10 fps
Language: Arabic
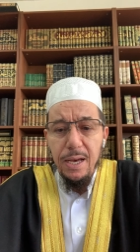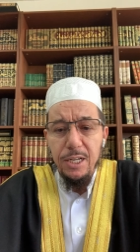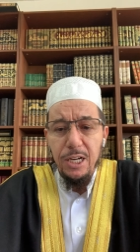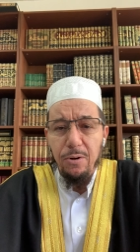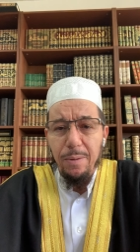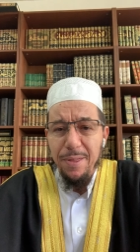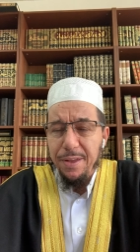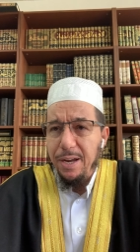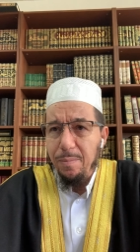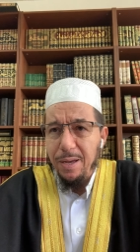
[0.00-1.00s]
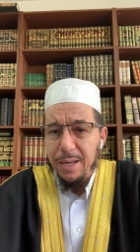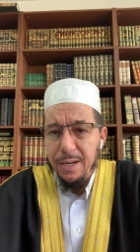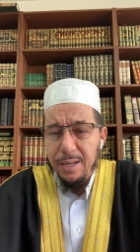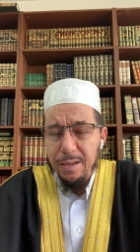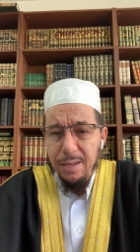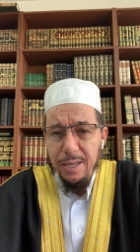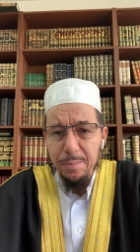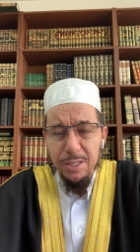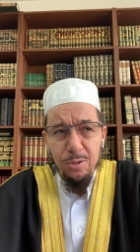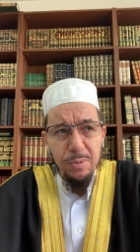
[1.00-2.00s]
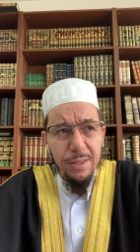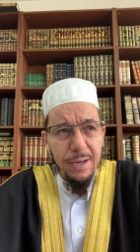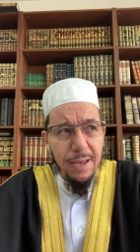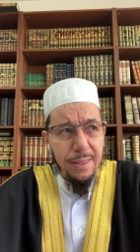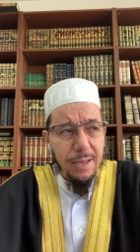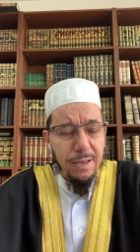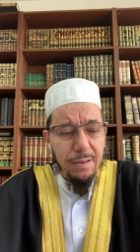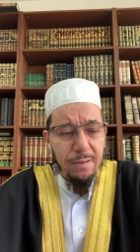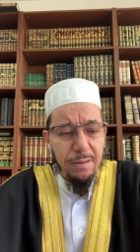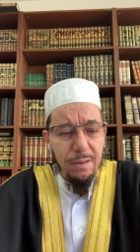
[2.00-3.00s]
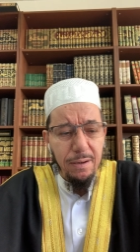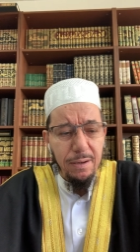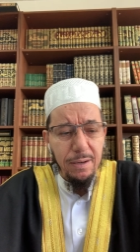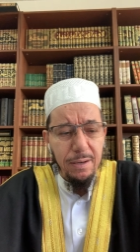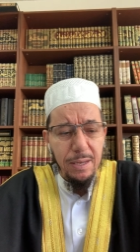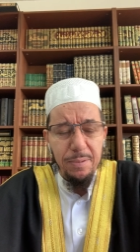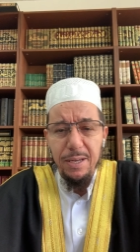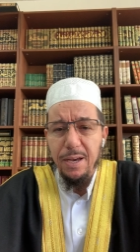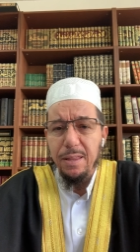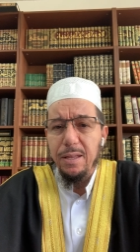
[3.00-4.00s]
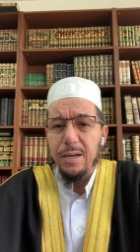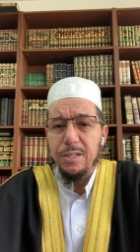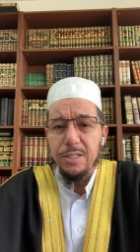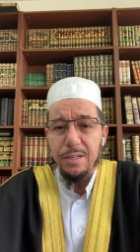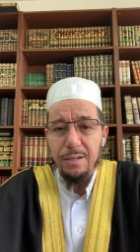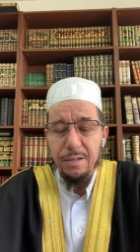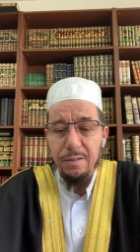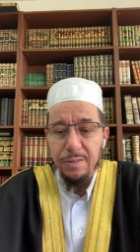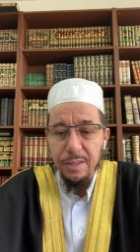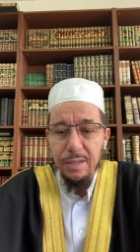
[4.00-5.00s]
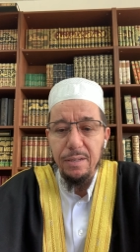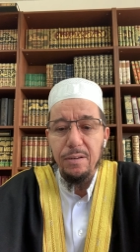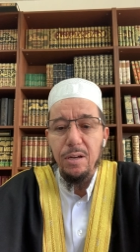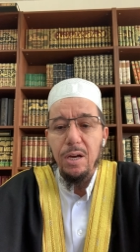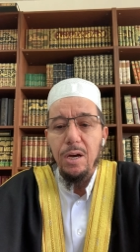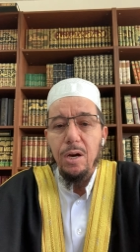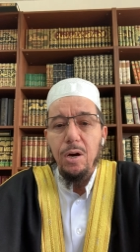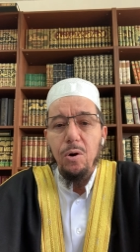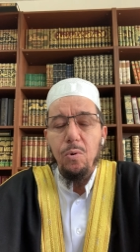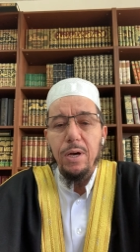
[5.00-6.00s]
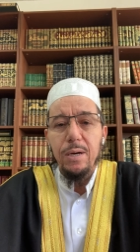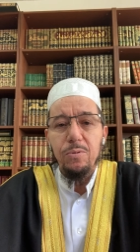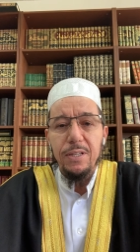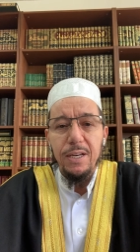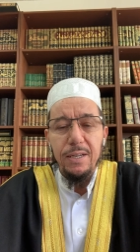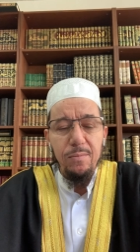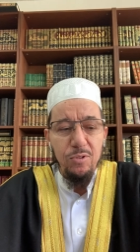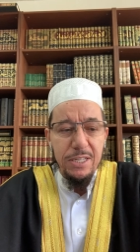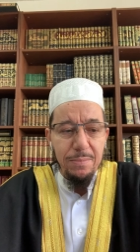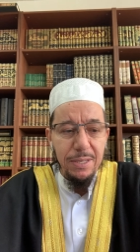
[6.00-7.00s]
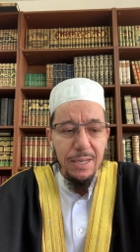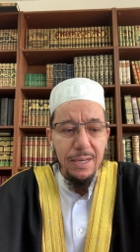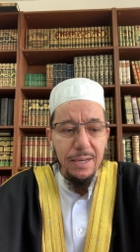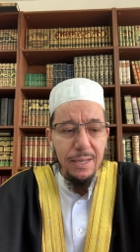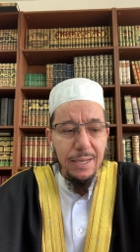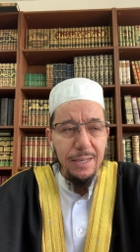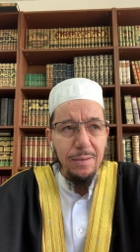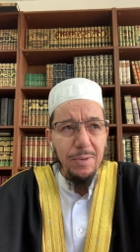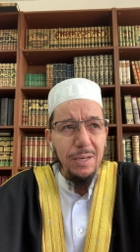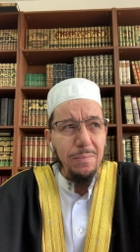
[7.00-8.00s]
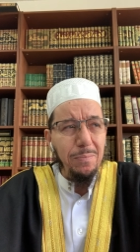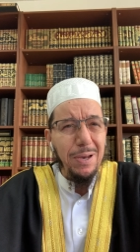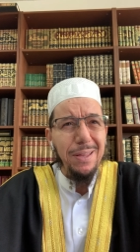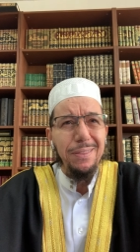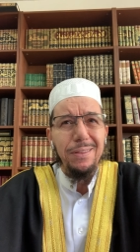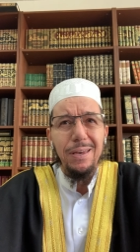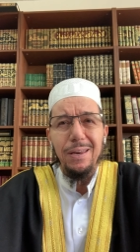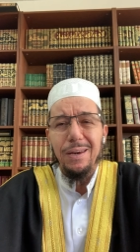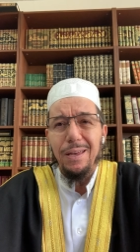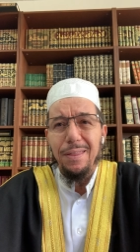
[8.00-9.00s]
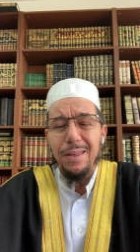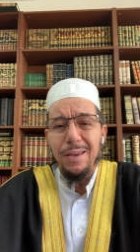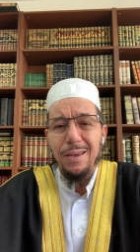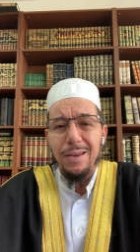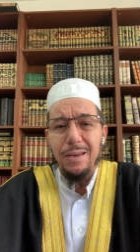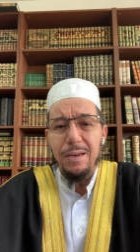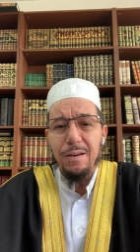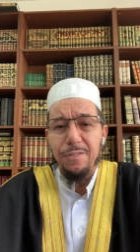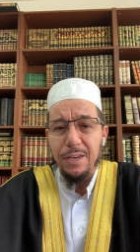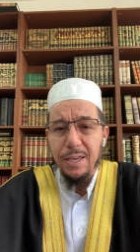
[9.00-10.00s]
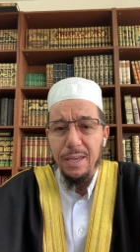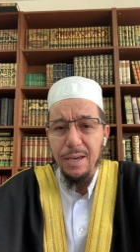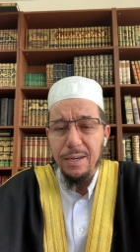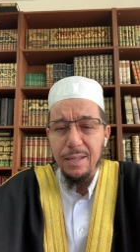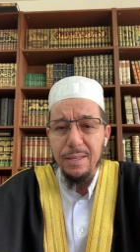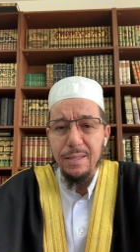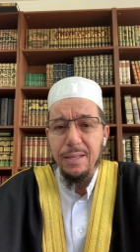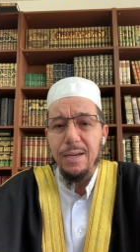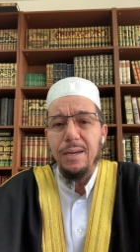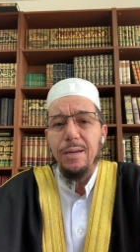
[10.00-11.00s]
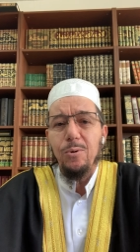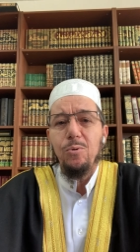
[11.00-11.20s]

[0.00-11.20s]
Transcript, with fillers: شهر رمضان أقبل علينا يعني بعد يومين ثلاثة يبدأ هذا الشهر الفضيل ولا بد للمسلم أن يعلم بعض القضايا الفقهية التي تتعلق